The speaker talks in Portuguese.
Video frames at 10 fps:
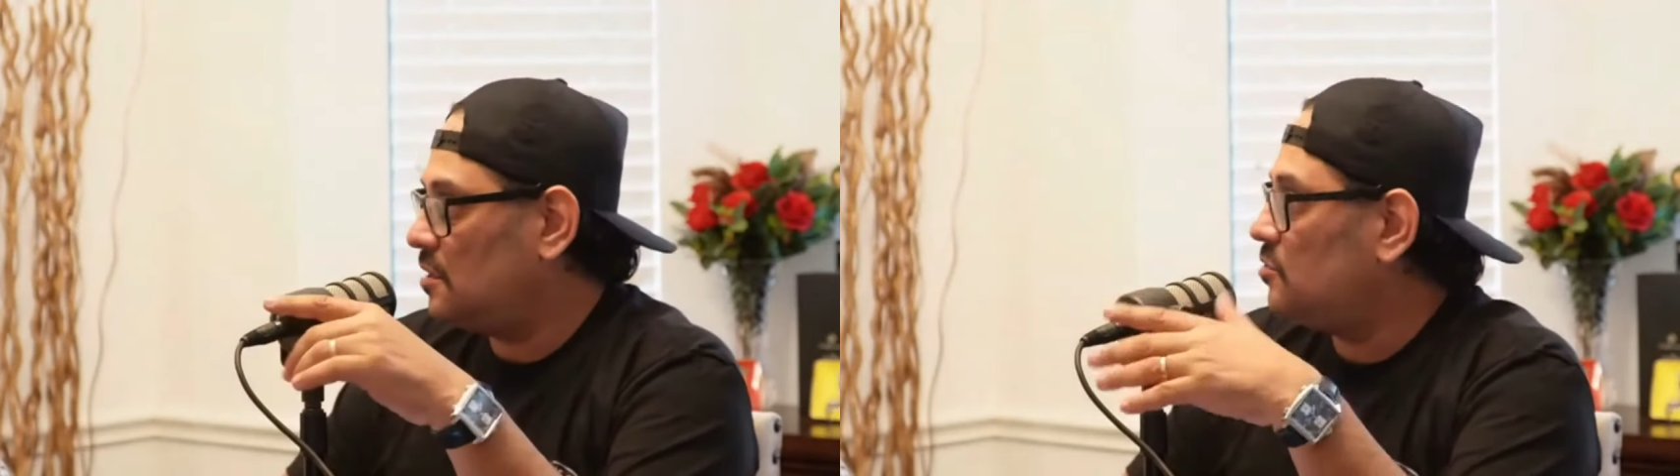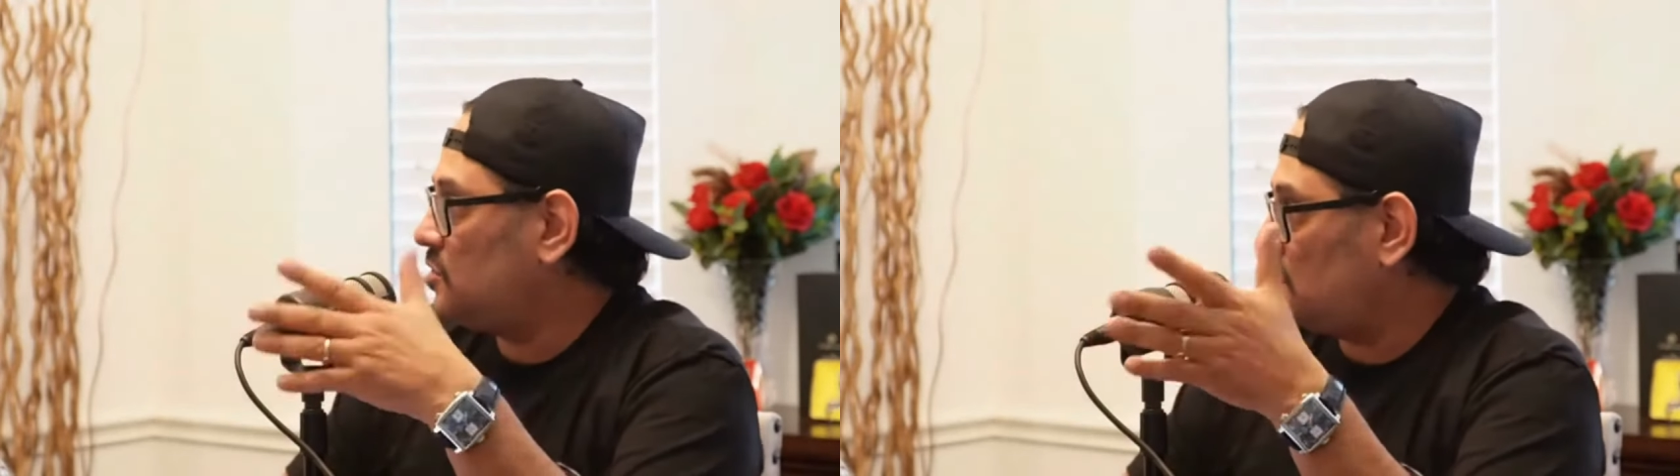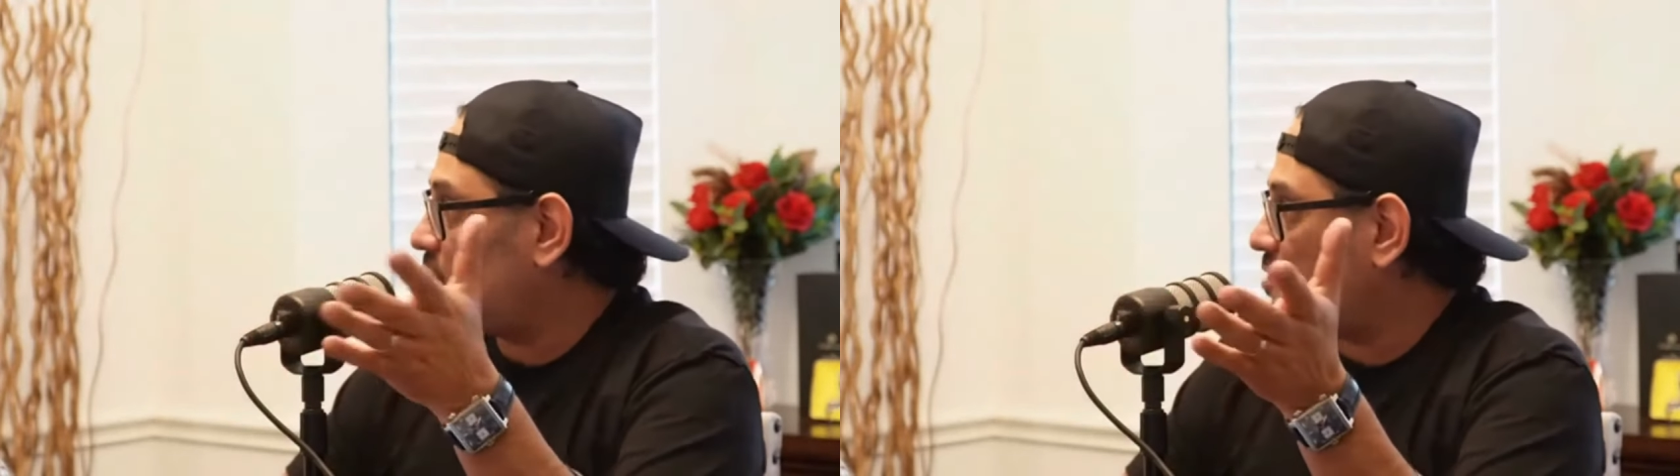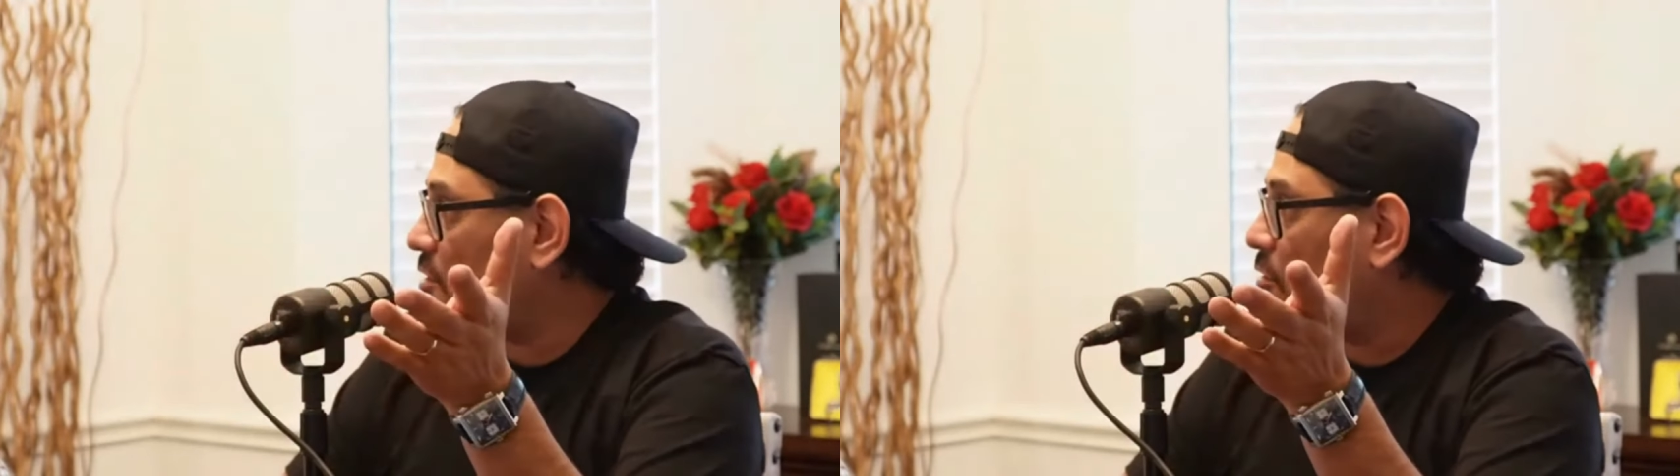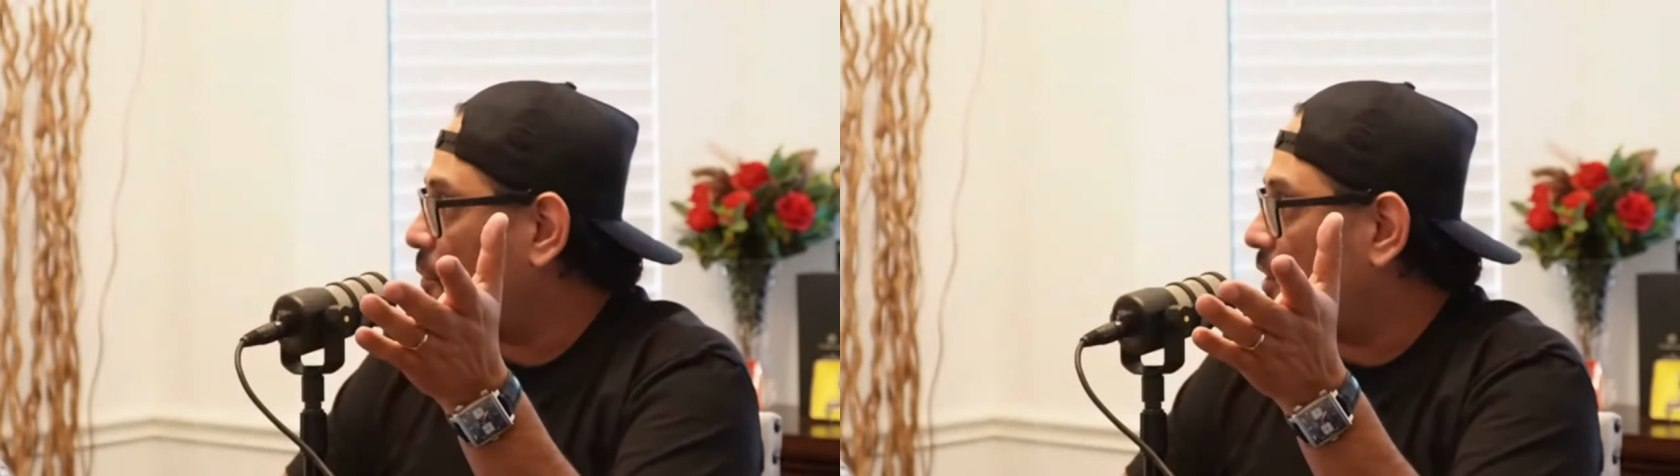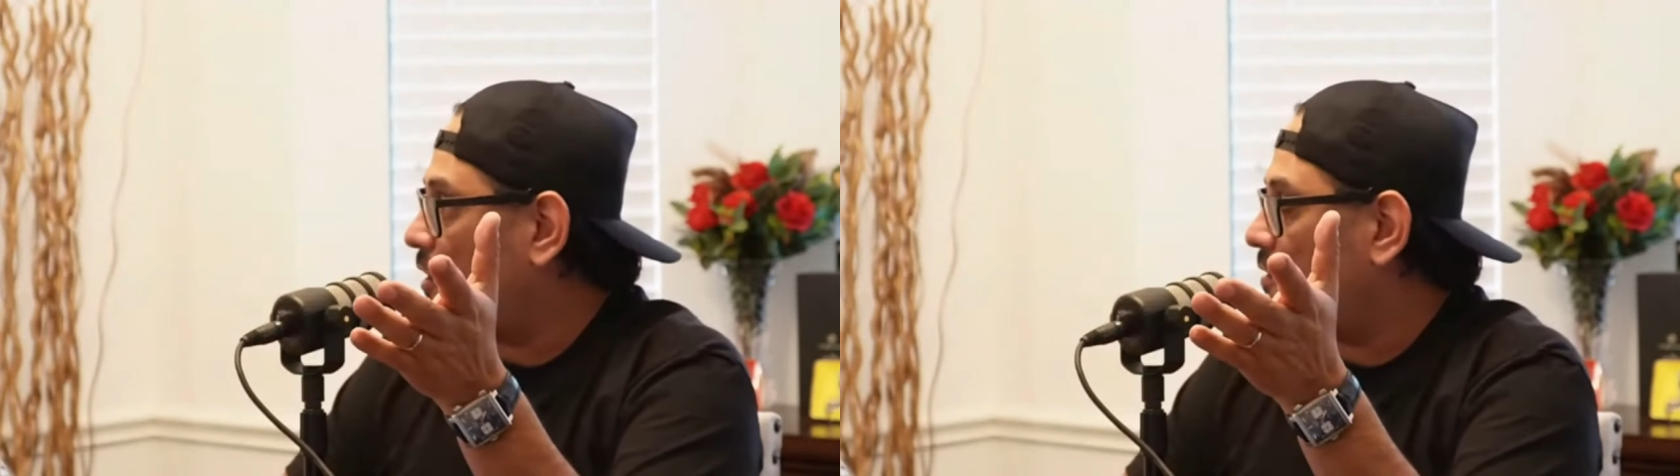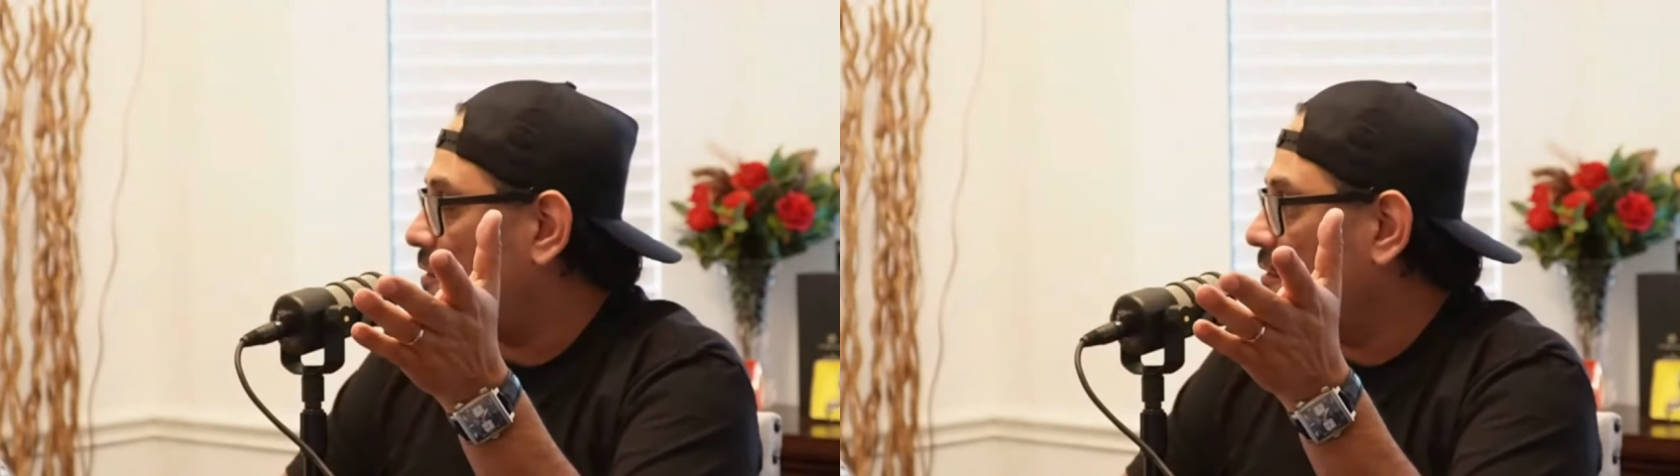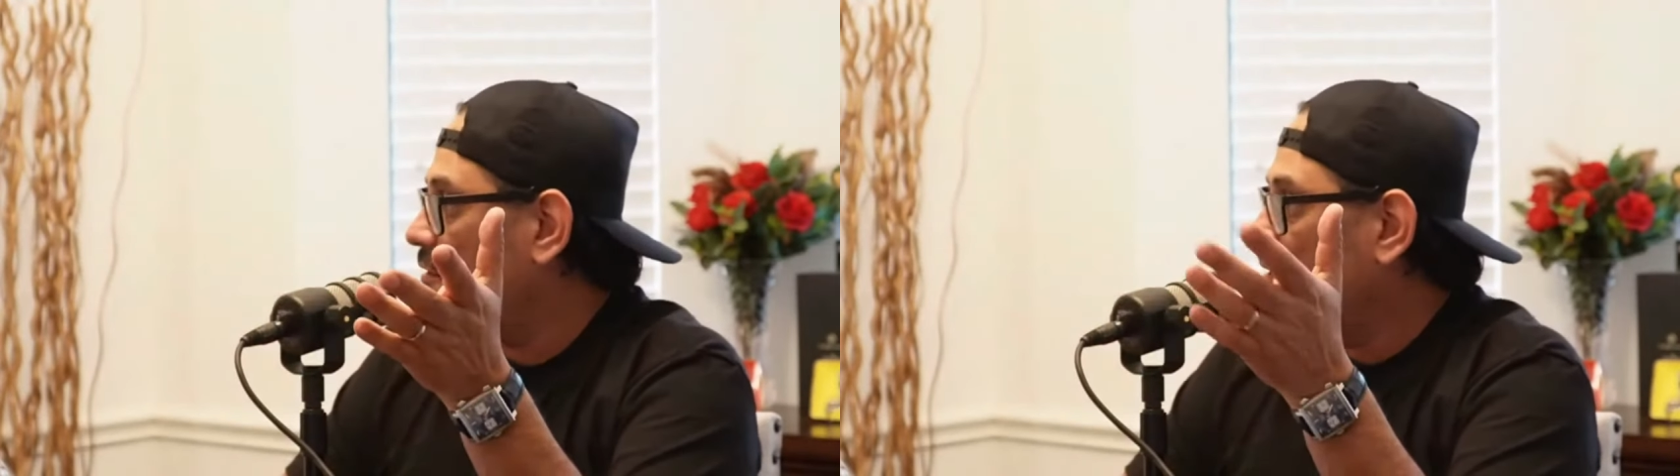Não sei se você acompanha. Sim,
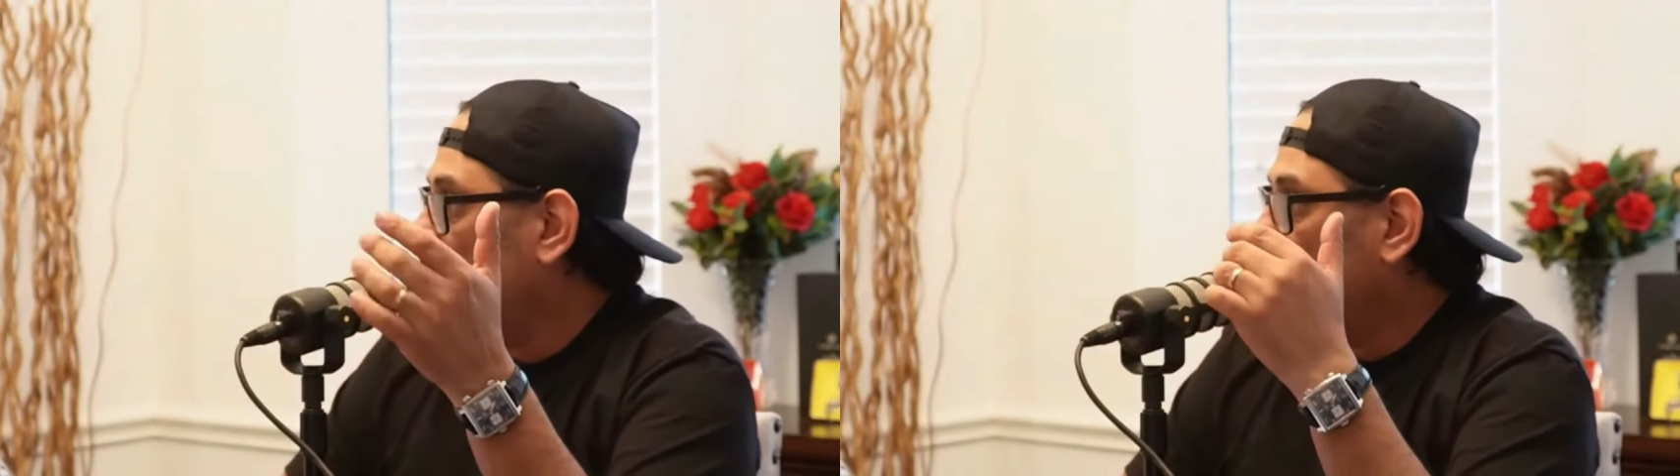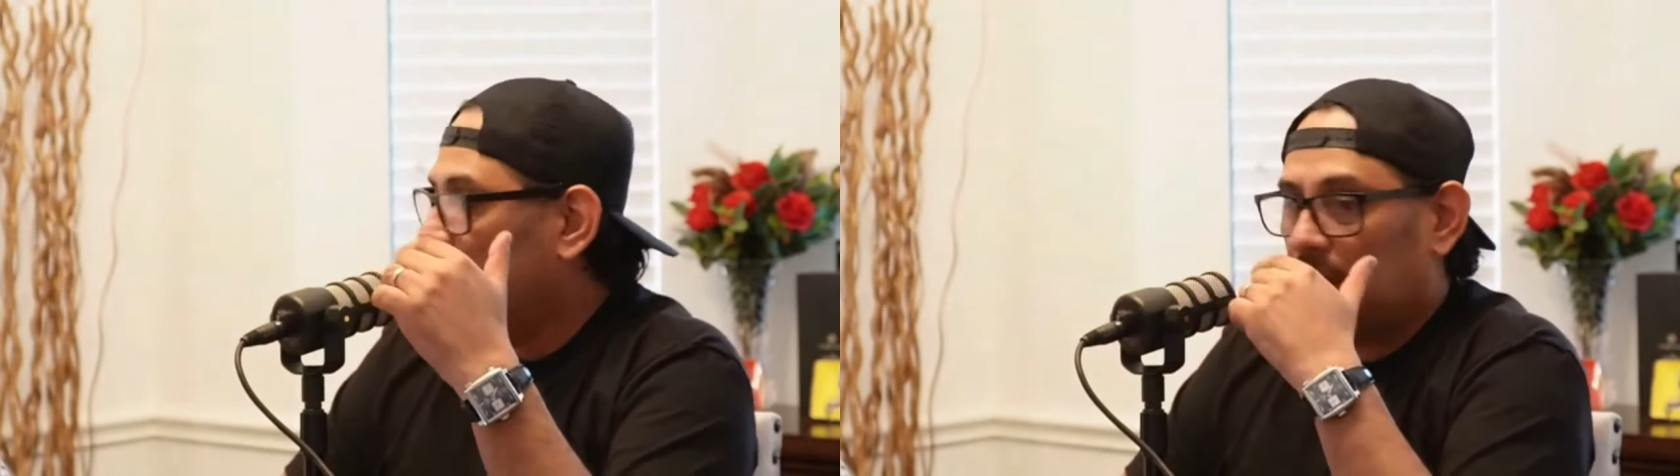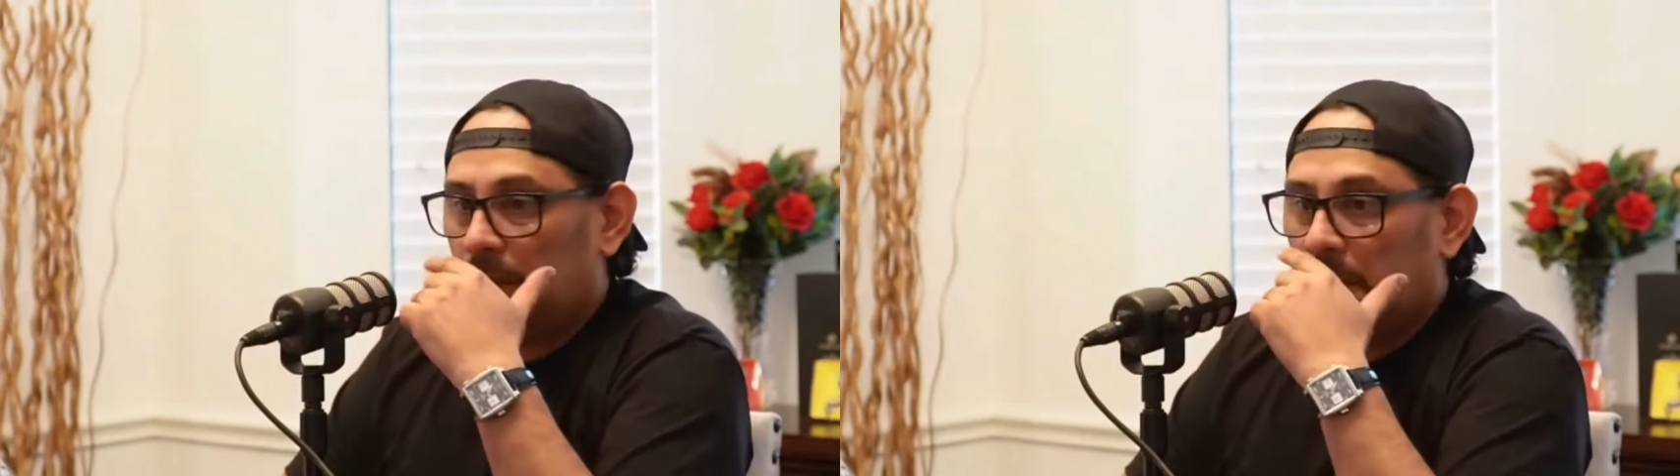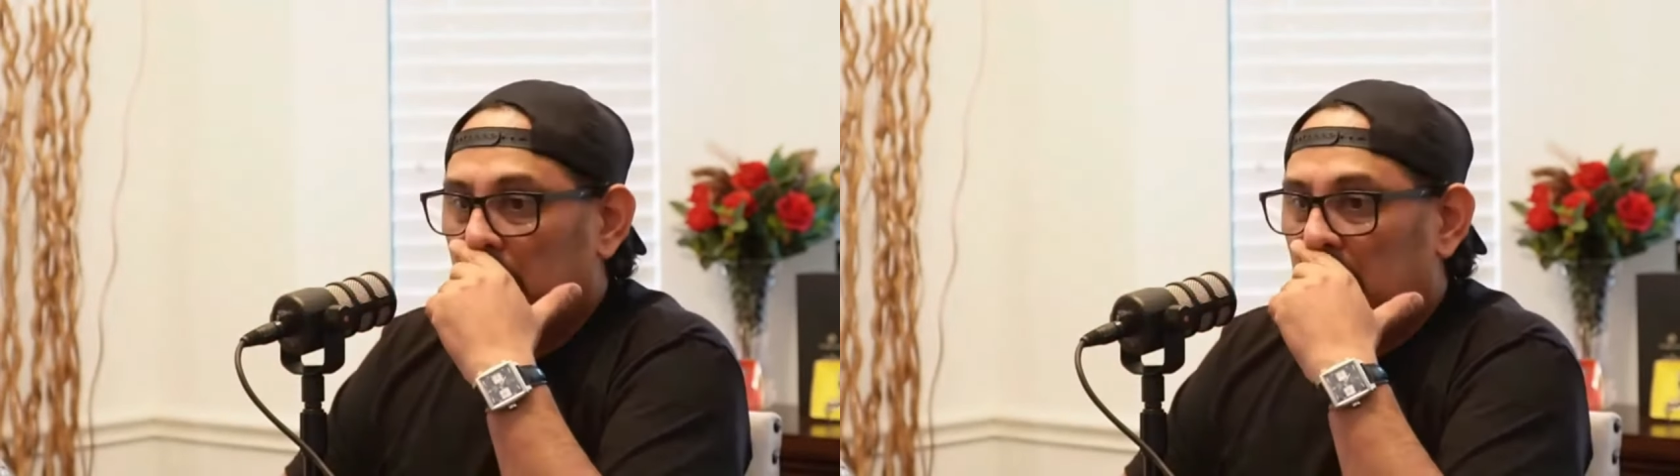sim, sim, sim. Né?